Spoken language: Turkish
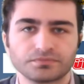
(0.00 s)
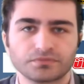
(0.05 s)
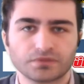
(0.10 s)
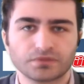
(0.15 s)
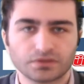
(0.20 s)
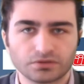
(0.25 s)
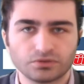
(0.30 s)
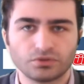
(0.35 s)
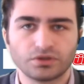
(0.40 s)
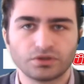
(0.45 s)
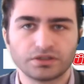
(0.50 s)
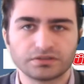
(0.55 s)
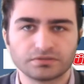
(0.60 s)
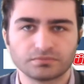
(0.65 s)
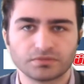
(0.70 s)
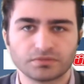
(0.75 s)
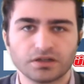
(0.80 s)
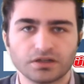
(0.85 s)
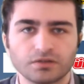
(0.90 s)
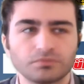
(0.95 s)
Yönetim.
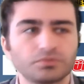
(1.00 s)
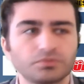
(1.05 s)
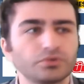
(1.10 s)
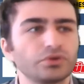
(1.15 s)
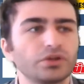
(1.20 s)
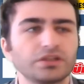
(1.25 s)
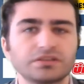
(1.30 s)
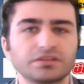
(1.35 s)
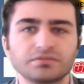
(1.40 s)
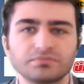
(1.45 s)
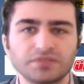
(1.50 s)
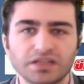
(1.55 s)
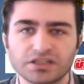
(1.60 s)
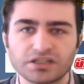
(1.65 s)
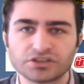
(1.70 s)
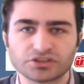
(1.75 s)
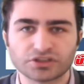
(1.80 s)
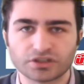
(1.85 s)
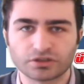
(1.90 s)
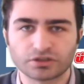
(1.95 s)
Bu yönetim ne işe
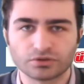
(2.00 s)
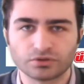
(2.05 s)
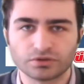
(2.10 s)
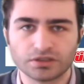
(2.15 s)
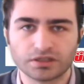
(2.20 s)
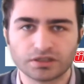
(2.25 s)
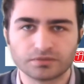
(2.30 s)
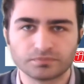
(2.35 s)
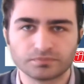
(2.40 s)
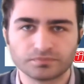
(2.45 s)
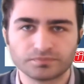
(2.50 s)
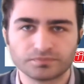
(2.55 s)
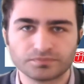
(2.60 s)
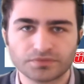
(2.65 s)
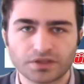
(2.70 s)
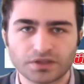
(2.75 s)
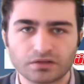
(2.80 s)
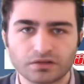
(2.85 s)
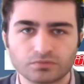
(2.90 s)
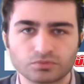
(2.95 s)
yarıyordu?
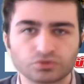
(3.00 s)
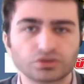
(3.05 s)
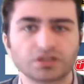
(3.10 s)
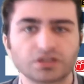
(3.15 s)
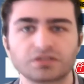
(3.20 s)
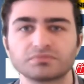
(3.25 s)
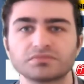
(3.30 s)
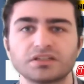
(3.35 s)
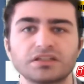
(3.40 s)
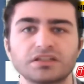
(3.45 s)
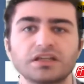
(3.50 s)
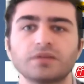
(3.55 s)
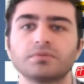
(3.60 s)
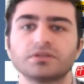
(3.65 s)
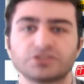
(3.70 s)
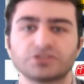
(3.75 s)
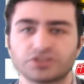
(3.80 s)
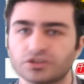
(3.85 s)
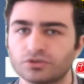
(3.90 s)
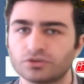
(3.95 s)
Bu takımda niye
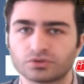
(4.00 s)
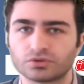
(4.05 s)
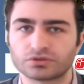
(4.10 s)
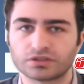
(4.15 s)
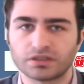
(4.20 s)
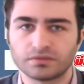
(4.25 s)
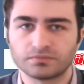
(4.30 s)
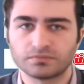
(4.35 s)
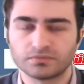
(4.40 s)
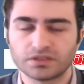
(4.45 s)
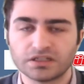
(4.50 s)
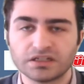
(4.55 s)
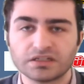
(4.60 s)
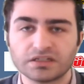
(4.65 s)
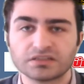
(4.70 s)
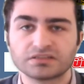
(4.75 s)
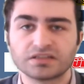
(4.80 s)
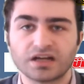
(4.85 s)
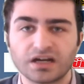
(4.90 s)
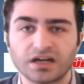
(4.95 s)
başarılı?
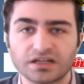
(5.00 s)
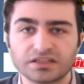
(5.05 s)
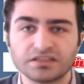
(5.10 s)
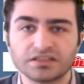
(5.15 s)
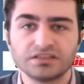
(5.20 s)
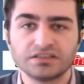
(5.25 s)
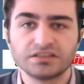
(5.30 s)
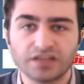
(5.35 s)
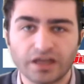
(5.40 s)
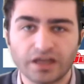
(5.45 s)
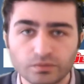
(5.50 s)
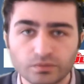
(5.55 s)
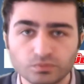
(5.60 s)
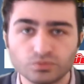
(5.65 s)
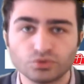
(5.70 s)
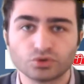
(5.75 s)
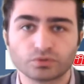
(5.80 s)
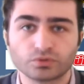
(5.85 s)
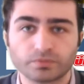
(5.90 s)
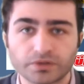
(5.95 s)
tarihinin en
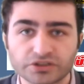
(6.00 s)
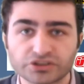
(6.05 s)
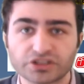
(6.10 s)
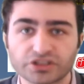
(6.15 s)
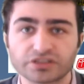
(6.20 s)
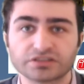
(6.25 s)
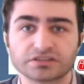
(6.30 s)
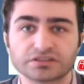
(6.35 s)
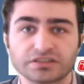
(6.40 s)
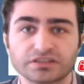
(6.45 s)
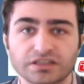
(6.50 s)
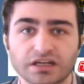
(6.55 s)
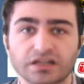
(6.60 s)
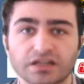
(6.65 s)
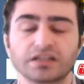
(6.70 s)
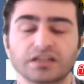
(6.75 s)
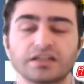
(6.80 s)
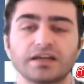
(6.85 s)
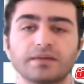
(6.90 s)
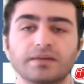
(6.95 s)
büyük başarısını
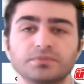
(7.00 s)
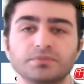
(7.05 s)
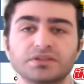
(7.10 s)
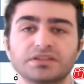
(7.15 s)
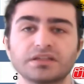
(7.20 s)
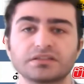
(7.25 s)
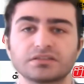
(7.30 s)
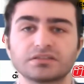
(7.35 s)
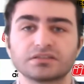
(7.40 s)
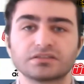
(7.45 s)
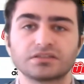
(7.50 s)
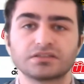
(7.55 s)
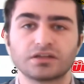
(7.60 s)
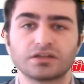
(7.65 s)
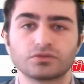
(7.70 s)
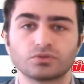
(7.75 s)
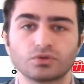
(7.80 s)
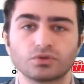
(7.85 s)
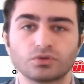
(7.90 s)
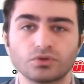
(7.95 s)
yakalayan bir
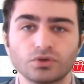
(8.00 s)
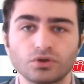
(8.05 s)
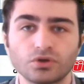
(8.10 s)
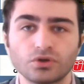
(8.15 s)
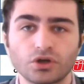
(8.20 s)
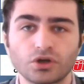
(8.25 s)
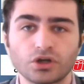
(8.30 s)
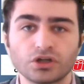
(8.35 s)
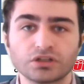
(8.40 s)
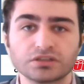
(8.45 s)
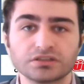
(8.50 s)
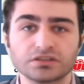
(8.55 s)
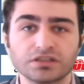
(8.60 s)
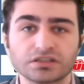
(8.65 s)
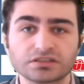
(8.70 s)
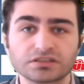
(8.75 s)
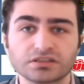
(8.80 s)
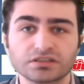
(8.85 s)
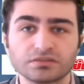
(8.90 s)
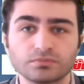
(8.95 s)
direktörü
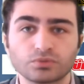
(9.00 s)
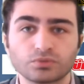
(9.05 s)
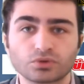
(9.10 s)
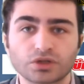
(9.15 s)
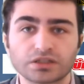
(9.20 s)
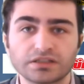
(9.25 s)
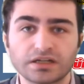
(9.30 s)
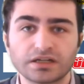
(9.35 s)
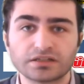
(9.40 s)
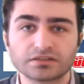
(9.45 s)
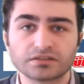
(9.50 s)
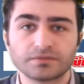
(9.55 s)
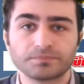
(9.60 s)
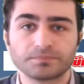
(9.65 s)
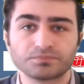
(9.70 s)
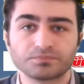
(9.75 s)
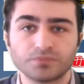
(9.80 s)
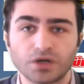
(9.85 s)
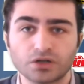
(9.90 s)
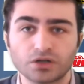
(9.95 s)
nasıl bu kadar
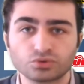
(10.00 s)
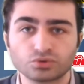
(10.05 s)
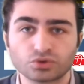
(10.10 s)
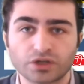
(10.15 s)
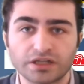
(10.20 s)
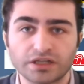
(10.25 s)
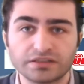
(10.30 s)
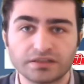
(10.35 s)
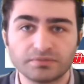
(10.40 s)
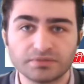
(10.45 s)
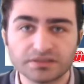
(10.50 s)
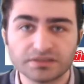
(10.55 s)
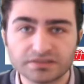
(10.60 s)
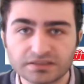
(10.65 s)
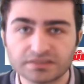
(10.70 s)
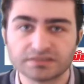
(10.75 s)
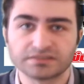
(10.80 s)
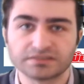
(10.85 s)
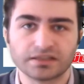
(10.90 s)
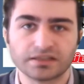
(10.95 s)
mağdur edebildiniz
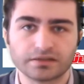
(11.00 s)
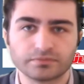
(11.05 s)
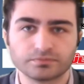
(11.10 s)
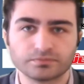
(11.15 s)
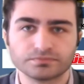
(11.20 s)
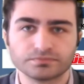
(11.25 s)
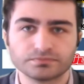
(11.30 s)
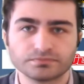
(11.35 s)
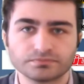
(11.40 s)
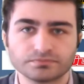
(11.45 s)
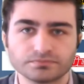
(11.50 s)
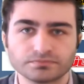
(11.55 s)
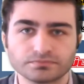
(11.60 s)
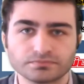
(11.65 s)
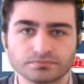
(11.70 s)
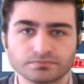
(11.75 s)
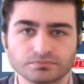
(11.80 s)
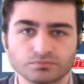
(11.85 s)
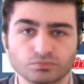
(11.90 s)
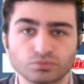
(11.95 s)
derim.
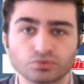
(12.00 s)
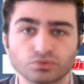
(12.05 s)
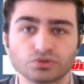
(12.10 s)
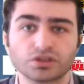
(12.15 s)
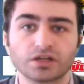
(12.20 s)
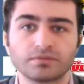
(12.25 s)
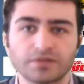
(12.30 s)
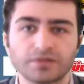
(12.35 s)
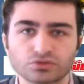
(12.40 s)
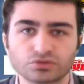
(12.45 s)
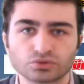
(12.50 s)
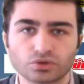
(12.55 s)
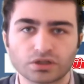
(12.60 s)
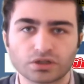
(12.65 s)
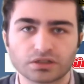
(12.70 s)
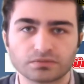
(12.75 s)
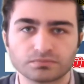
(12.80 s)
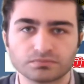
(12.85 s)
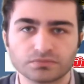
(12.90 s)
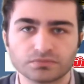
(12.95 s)
Bunları ben sorarım.
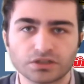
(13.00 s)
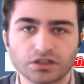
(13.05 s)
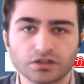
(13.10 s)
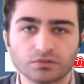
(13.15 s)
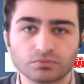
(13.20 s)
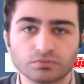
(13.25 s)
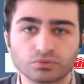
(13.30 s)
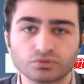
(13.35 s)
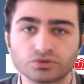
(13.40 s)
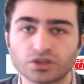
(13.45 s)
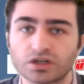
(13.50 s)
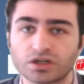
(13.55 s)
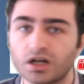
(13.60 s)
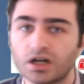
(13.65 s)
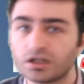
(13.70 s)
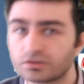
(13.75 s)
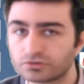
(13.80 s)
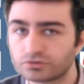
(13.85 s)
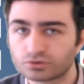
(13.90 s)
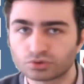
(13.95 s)
Bunları halk
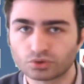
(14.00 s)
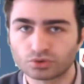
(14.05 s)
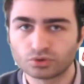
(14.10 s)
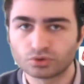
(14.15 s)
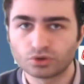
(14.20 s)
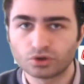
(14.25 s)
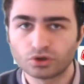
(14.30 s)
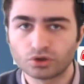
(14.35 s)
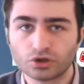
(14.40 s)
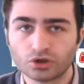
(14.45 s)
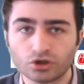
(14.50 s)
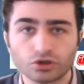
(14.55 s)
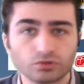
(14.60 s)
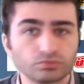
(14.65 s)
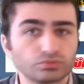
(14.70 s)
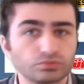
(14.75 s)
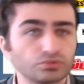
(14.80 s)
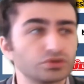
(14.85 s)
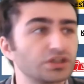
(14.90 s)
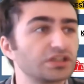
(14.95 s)
soruyor.
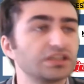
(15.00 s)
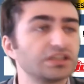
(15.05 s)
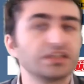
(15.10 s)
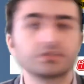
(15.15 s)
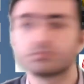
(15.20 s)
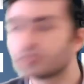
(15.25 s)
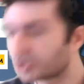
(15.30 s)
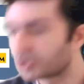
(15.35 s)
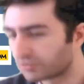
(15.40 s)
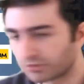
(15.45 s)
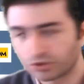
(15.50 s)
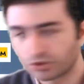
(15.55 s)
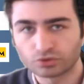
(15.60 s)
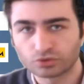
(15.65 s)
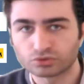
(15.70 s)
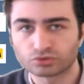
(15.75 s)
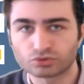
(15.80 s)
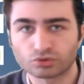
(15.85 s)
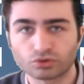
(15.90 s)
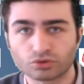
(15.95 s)
Bunları 70 milyon
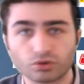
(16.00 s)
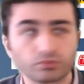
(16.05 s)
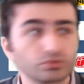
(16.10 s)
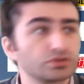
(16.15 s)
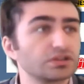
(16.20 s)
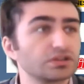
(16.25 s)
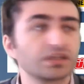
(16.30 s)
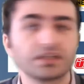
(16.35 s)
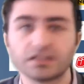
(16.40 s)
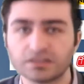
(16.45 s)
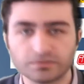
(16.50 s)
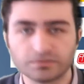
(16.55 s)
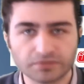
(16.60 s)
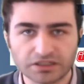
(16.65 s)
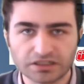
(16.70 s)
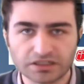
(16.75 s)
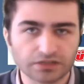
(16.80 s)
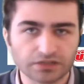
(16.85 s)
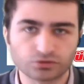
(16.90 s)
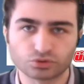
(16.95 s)
soruyor. Bunları 7
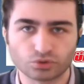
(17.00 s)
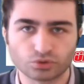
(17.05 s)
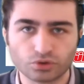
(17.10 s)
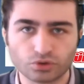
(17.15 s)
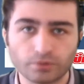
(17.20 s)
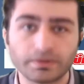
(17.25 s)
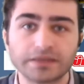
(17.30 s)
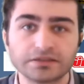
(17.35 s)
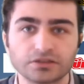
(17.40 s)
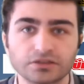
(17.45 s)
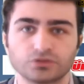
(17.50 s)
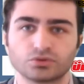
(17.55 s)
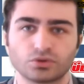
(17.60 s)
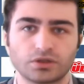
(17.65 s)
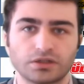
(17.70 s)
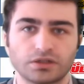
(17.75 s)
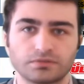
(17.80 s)
milyar soruyor. Ben de sorarım.